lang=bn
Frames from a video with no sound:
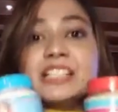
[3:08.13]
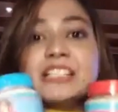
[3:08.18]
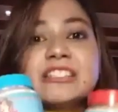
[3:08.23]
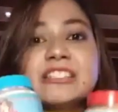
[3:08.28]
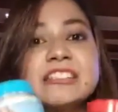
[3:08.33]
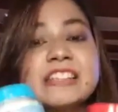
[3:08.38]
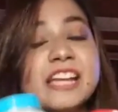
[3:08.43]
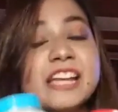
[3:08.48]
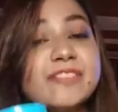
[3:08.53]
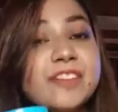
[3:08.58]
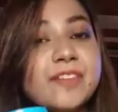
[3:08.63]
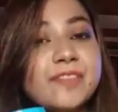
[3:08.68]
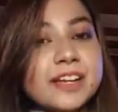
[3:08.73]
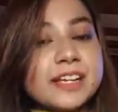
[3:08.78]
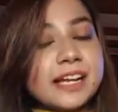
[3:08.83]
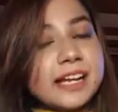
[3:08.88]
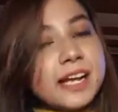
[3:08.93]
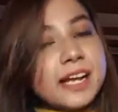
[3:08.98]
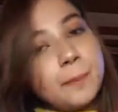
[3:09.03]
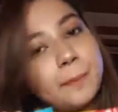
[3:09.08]
থ্রি ফিফটি
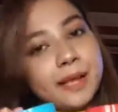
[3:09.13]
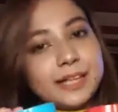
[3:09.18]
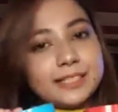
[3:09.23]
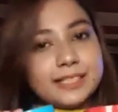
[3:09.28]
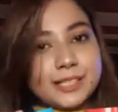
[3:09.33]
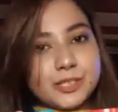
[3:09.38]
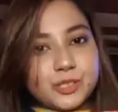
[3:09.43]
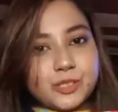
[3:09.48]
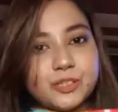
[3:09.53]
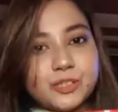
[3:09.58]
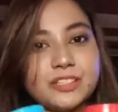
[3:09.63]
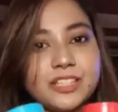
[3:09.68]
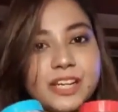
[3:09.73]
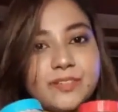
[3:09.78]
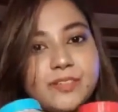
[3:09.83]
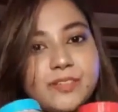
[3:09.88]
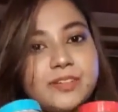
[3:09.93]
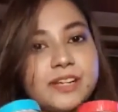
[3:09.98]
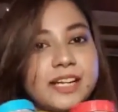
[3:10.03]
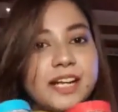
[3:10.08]
টাকা পেয়ে যাচ্ছ থ্রি
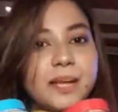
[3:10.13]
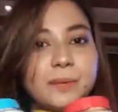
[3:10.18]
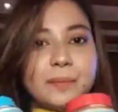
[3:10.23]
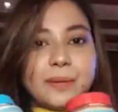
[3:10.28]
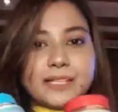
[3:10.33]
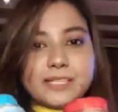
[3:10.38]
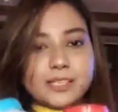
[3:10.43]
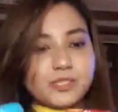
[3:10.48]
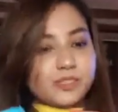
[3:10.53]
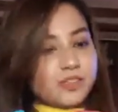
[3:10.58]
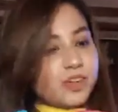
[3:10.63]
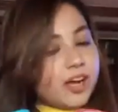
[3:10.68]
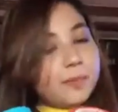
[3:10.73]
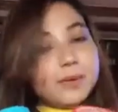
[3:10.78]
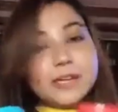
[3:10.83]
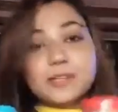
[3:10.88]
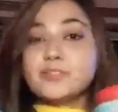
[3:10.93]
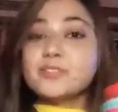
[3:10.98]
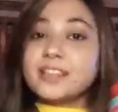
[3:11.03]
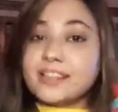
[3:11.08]
ফিফটি টাকা পেয়ে যাচ্ছ আমার
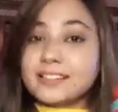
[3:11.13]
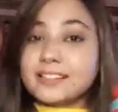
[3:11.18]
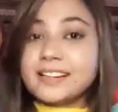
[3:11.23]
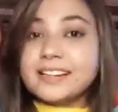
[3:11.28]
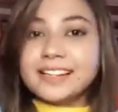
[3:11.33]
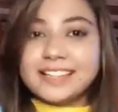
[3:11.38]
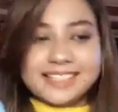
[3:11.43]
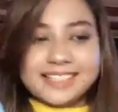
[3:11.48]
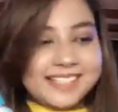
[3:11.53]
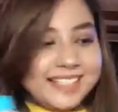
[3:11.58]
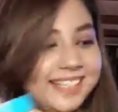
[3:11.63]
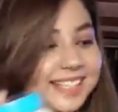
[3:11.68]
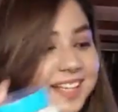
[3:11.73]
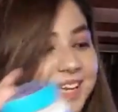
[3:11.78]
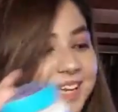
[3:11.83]
একটু ঠান্ডা লেগেছে